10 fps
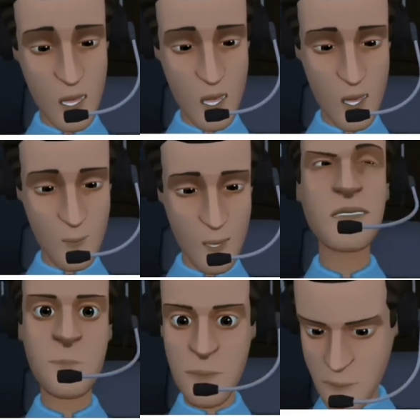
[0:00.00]
তার মা
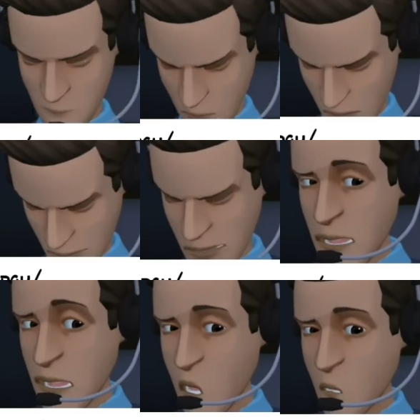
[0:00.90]
ধীরে
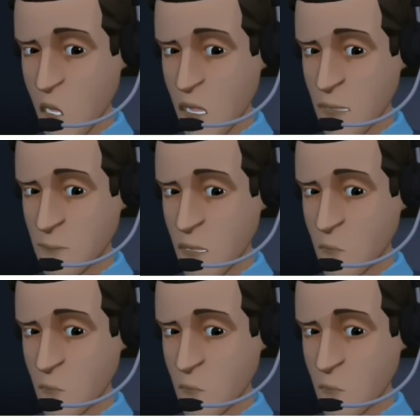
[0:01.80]
ধীরে সুস্থ হচ্ছে